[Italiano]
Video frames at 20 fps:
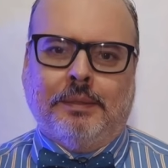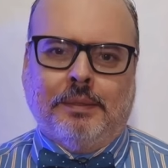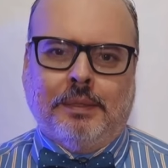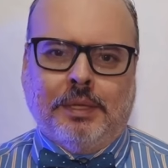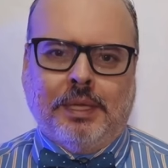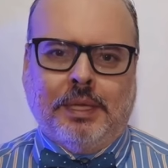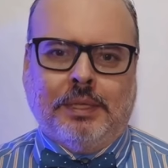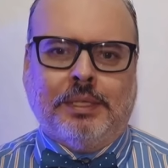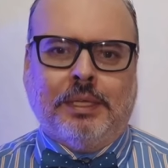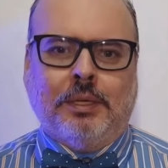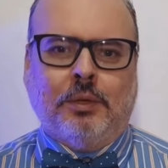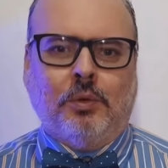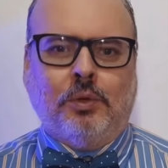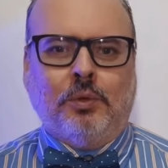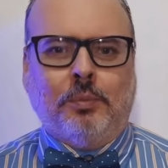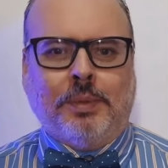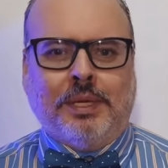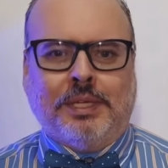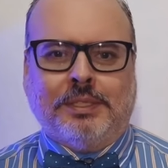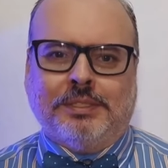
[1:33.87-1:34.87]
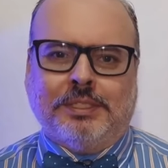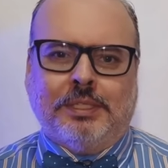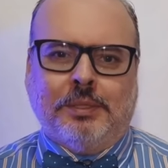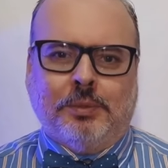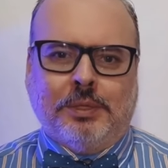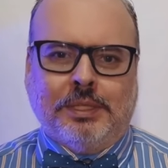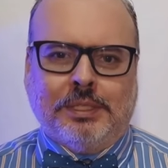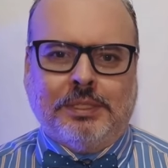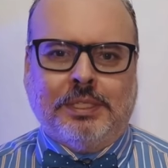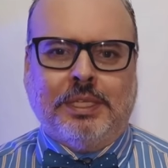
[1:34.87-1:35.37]
L'articolo passa
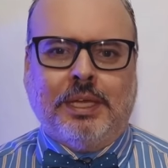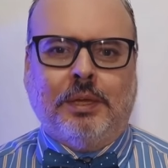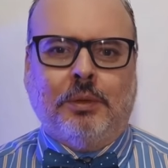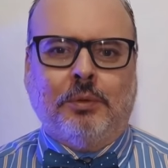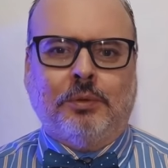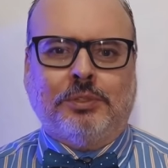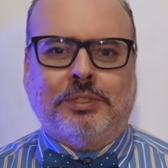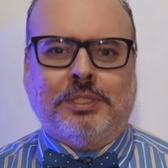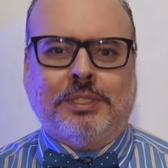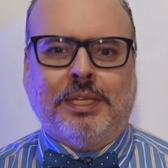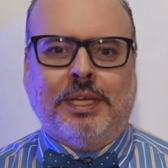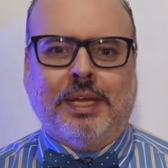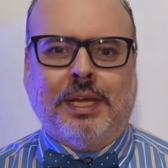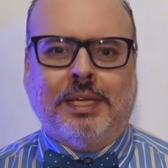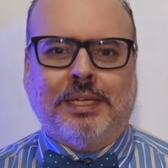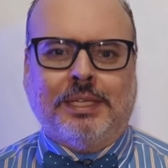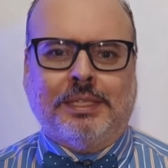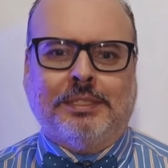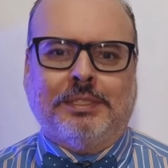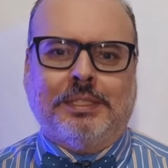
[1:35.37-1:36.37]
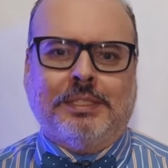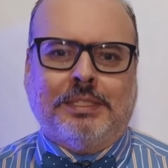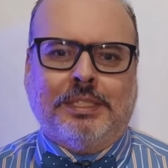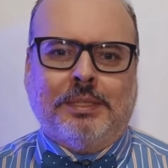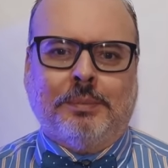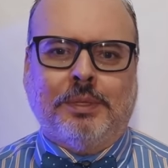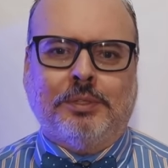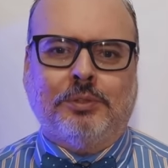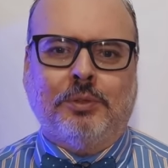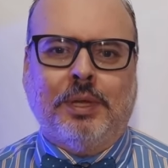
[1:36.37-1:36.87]
quindi a considerare il
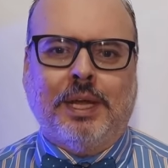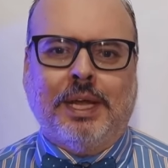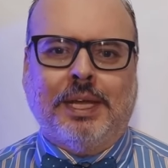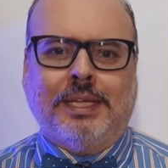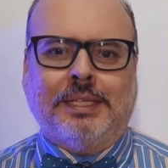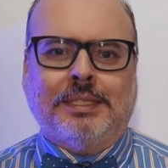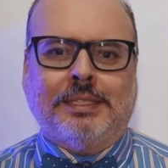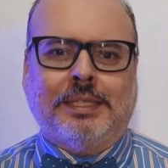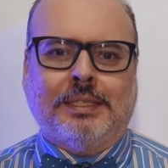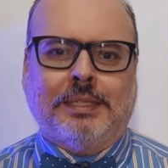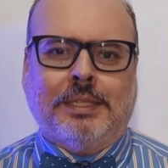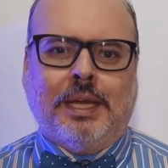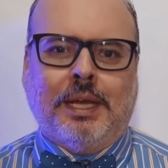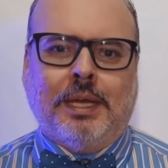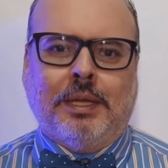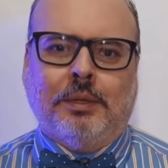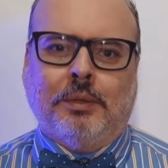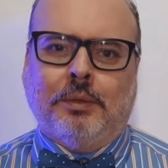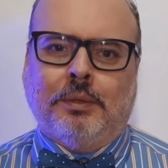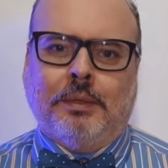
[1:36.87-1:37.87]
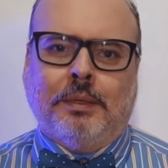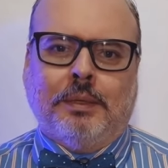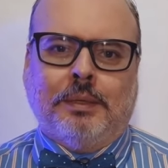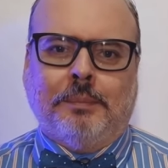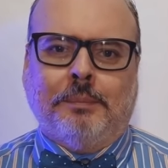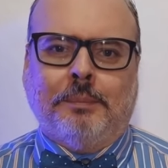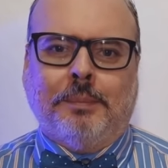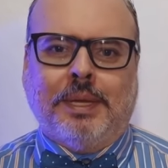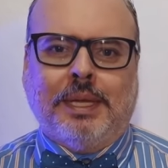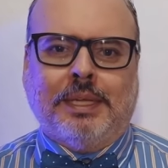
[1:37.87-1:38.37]
sistema solare in dettaglio,
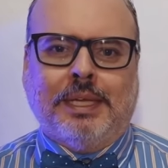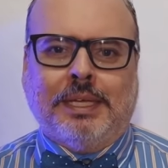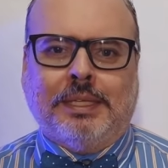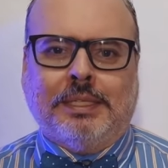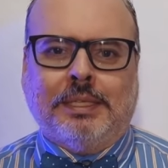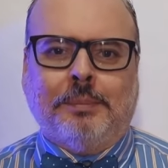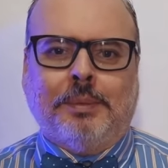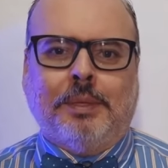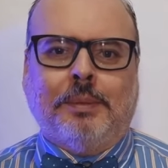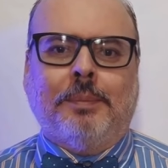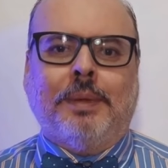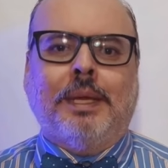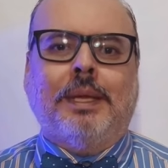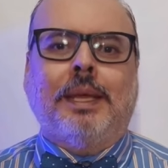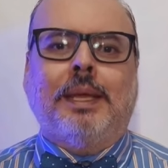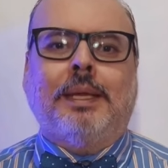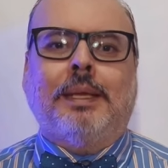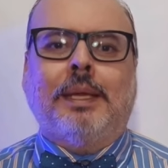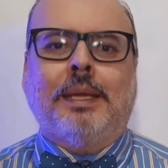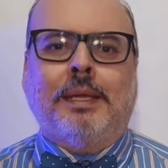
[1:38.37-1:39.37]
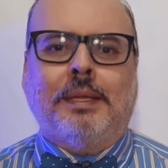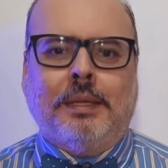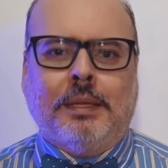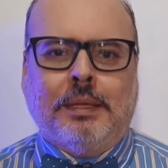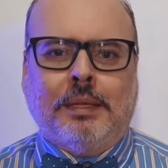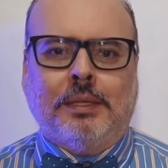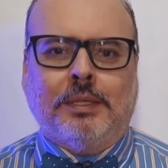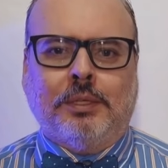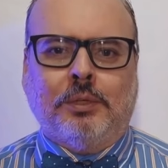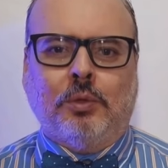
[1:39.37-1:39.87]
pianeta per pianeta,
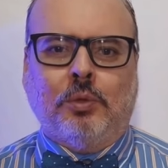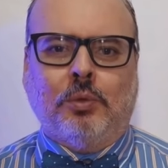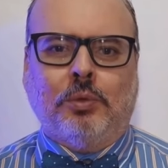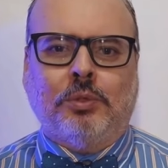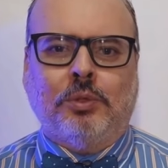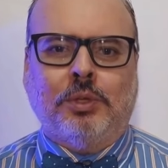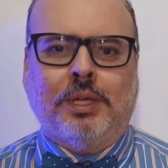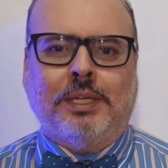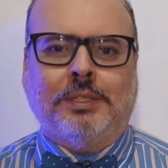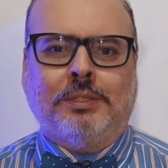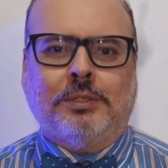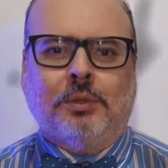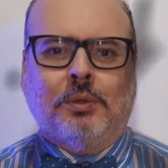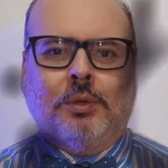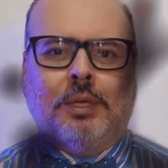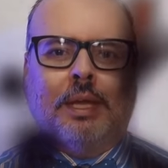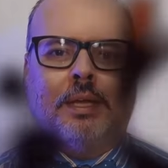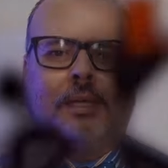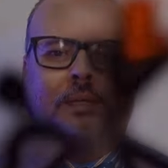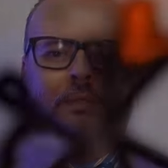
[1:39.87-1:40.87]
incluso l'astro re,